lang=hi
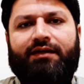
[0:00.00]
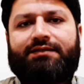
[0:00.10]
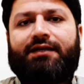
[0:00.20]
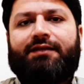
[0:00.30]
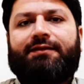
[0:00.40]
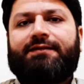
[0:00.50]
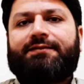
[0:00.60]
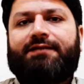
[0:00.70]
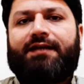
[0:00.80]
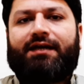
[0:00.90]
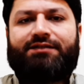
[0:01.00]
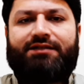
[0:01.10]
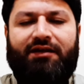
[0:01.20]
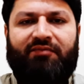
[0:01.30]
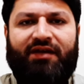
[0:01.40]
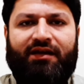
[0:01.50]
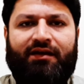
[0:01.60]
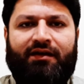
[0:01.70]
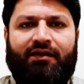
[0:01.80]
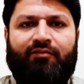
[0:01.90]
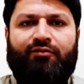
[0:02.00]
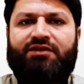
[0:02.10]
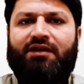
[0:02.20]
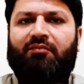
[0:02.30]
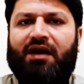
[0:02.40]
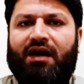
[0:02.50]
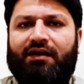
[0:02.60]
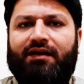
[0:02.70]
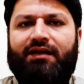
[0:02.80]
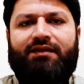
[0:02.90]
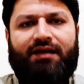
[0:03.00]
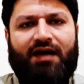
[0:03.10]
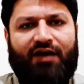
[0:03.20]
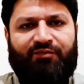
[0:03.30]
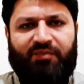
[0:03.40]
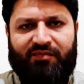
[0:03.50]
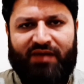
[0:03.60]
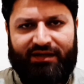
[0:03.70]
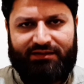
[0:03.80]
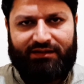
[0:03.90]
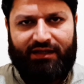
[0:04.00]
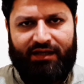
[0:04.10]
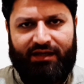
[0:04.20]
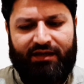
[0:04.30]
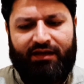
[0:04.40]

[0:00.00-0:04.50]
इसके तीसरे अशरे में मुसलमान एतकाफ़ में बैठते हैं